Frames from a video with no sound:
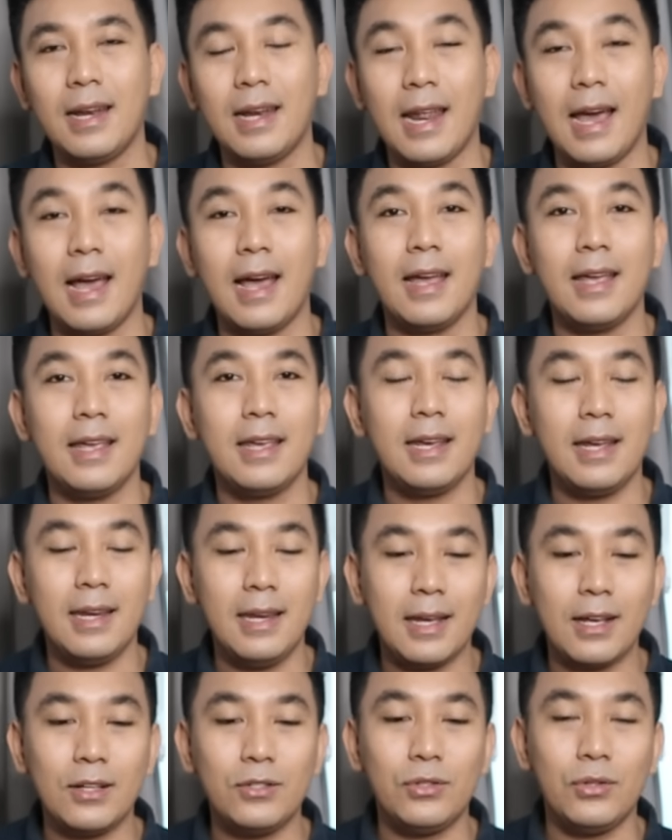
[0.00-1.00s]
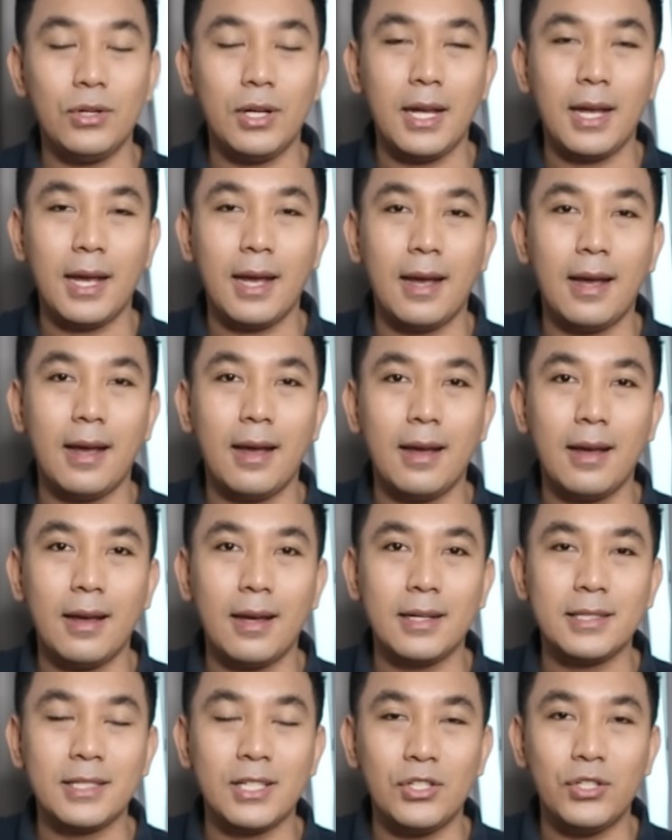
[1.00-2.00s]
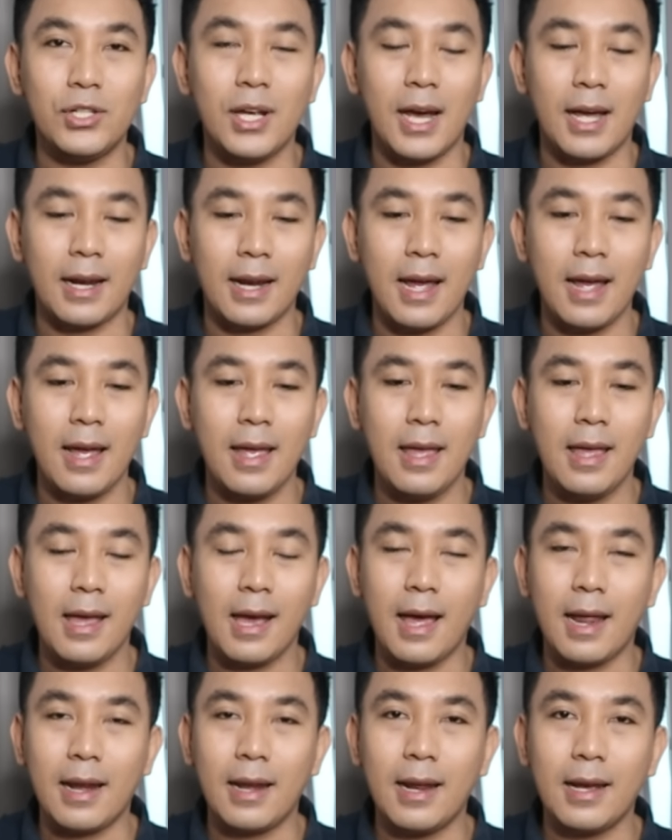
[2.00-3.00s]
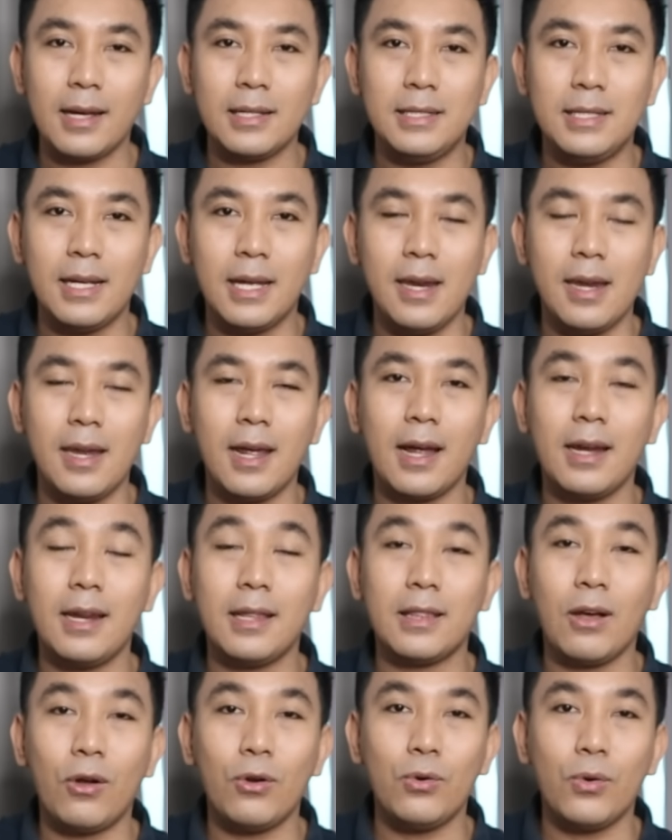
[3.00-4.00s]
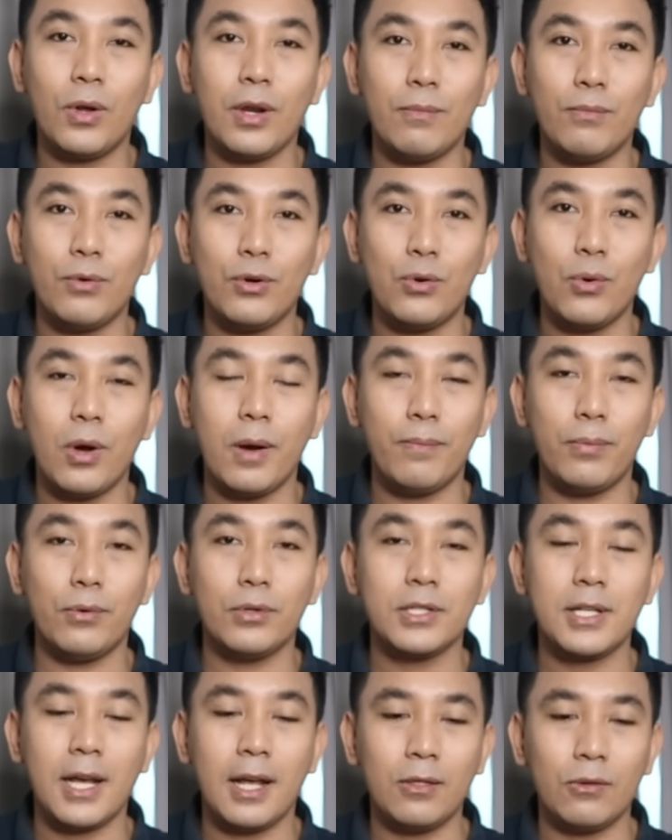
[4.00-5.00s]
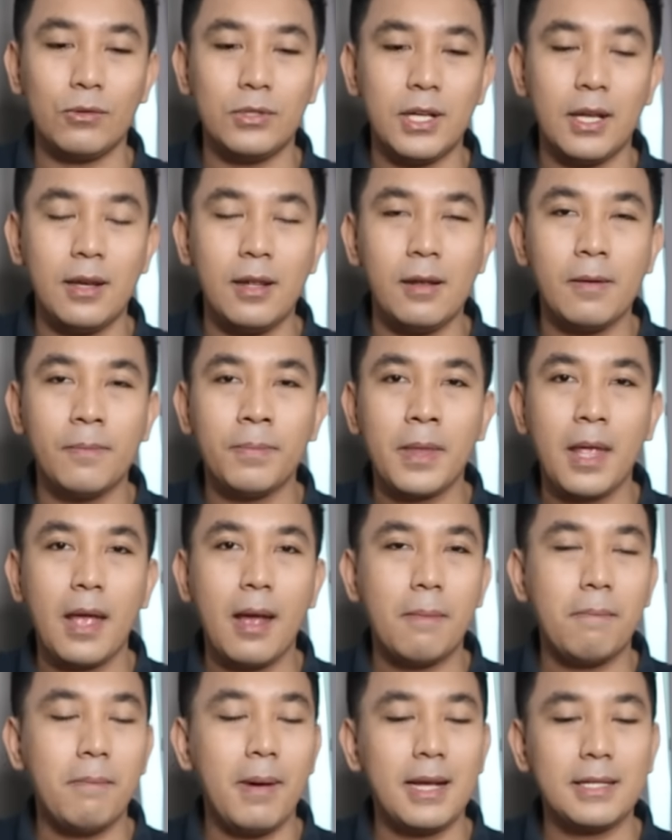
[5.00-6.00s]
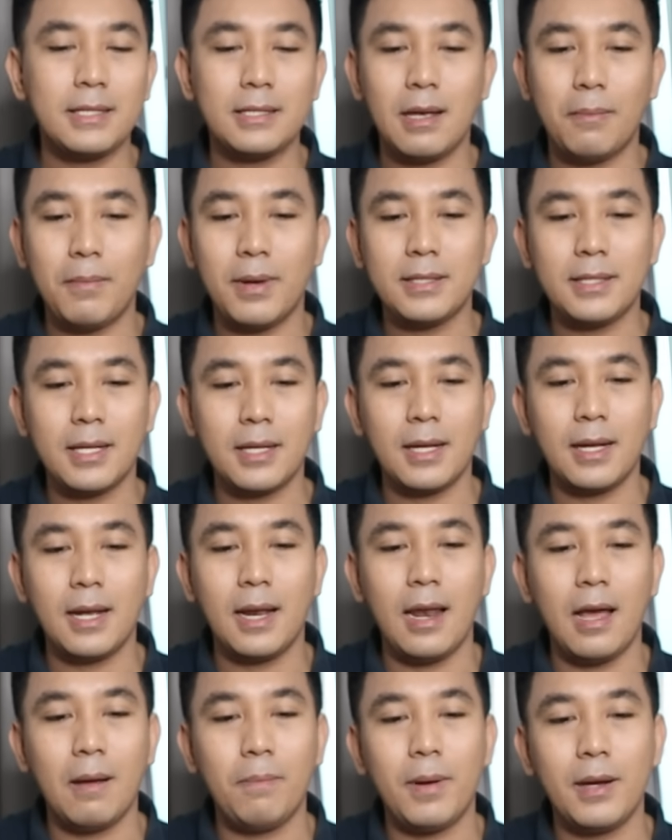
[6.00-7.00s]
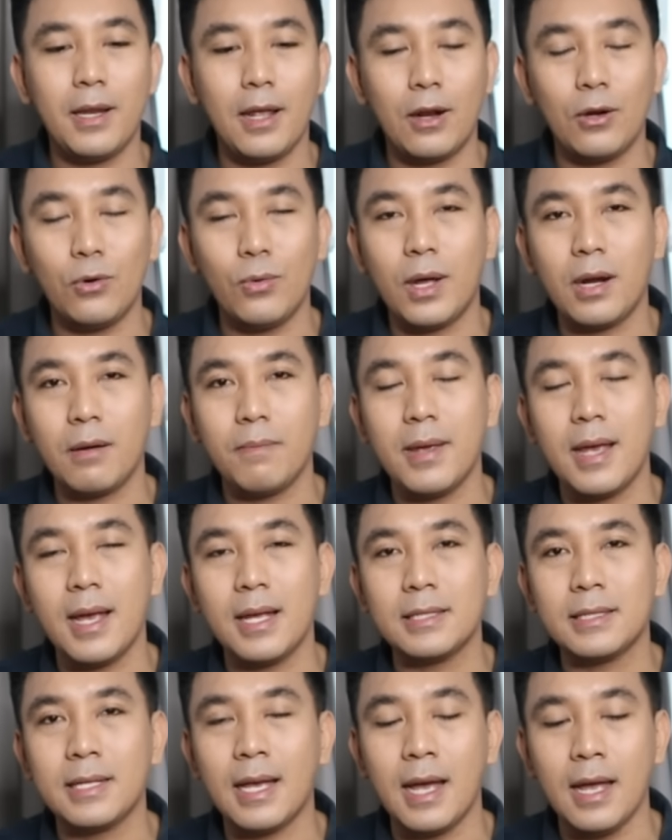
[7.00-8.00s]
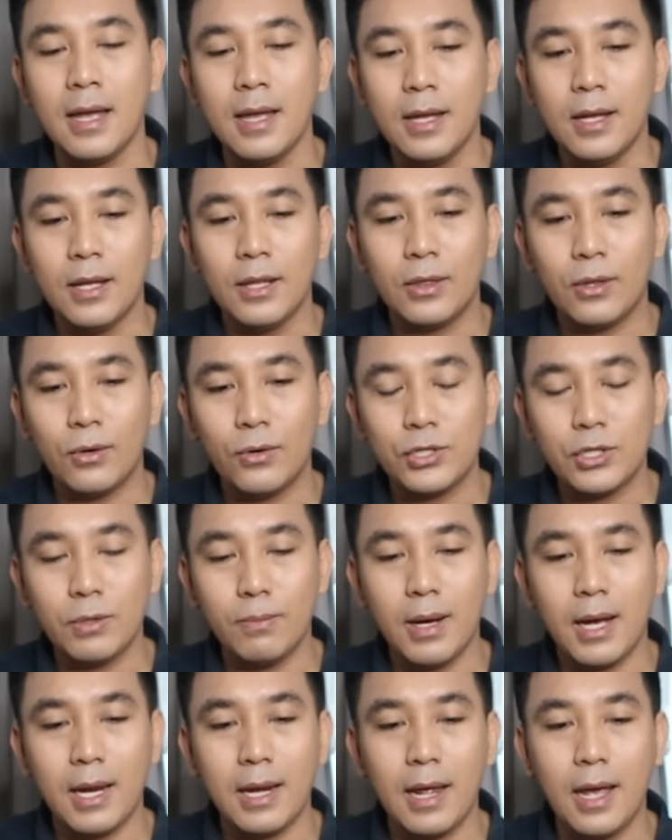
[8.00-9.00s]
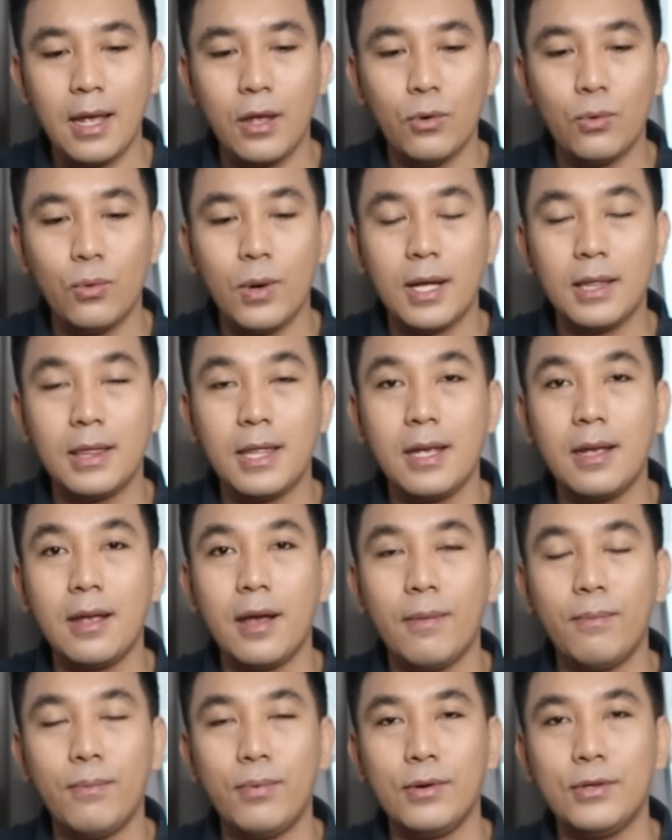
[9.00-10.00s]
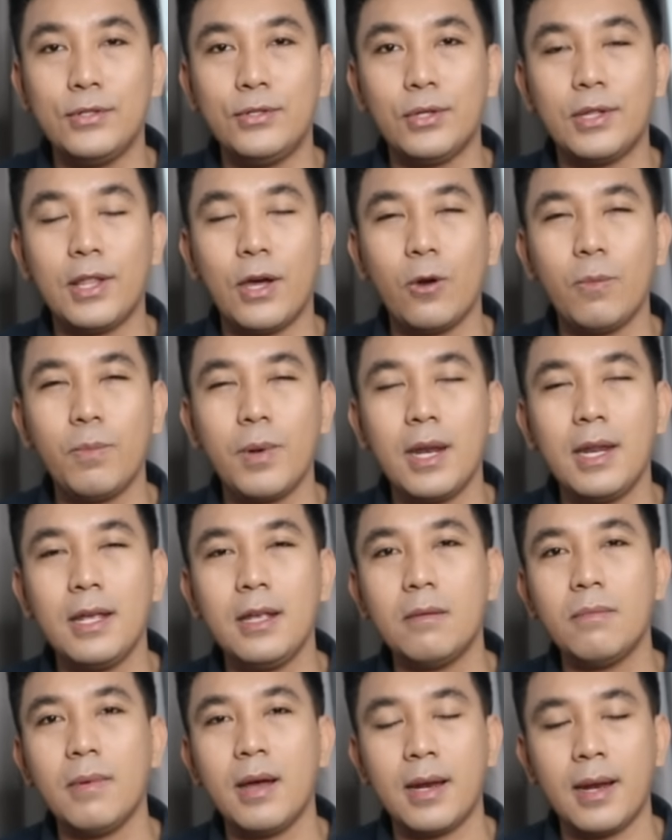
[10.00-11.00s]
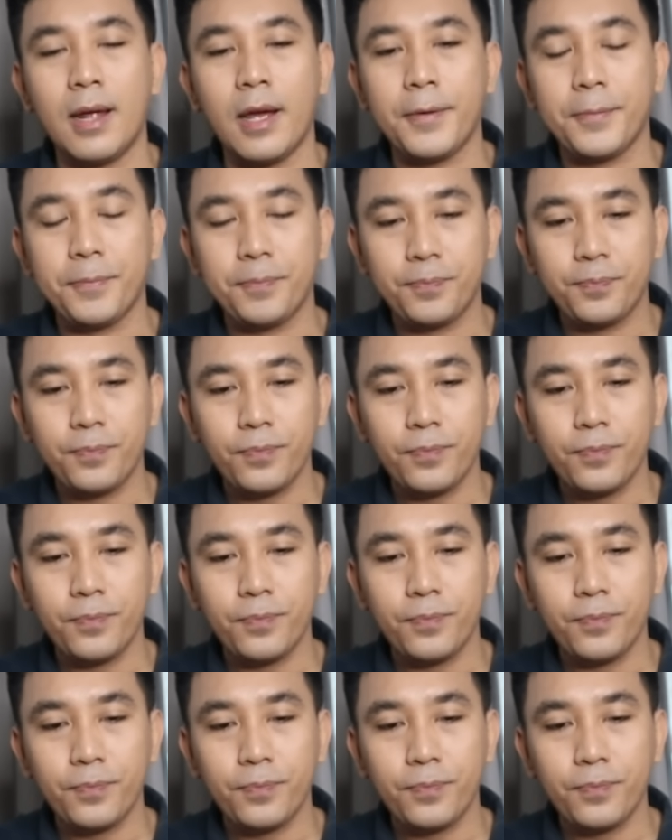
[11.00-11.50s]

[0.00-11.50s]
Nah, ini kan juga uh, sejarah karena kejadiannya kan di tahun 2021. Jadi masa-masa kegelapan yang luar biasa. Terus mengenai uang 30 juta rupiah ini gimana?